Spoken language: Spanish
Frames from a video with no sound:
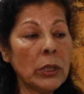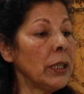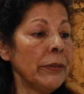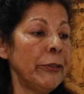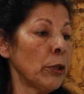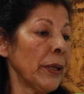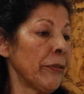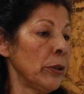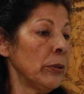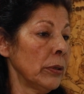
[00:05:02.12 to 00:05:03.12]
tienen
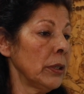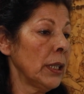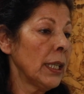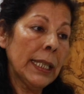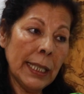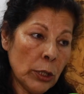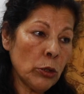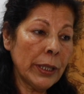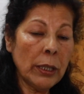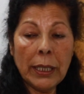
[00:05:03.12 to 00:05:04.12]
formación.
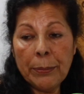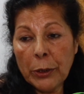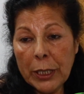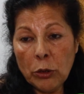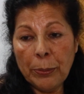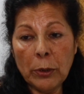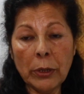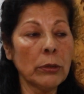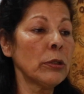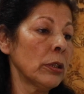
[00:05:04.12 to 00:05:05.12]
Eso es, por eso es por lo
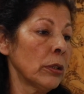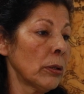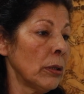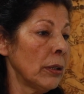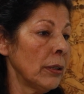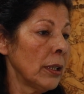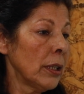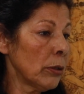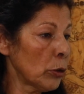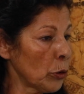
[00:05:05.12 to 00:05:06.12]
que nosotros,
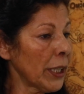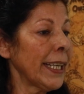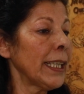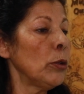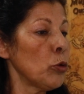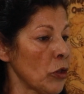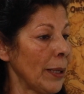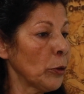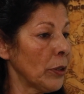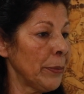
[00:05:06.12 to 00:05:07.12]
nosotras aquí
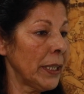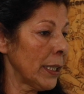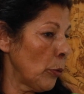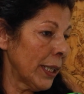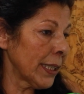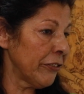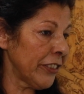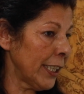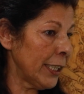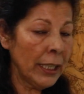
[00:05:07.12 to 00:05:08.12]
luchamos también, igual que
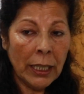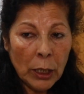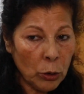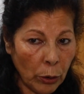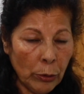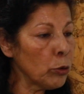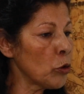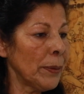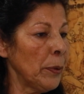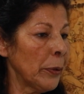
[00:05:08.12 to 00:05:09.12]
FAG. Todos
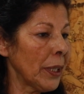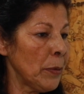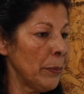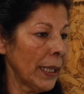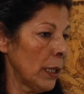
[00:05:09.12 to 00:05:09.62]
luchamos por la misma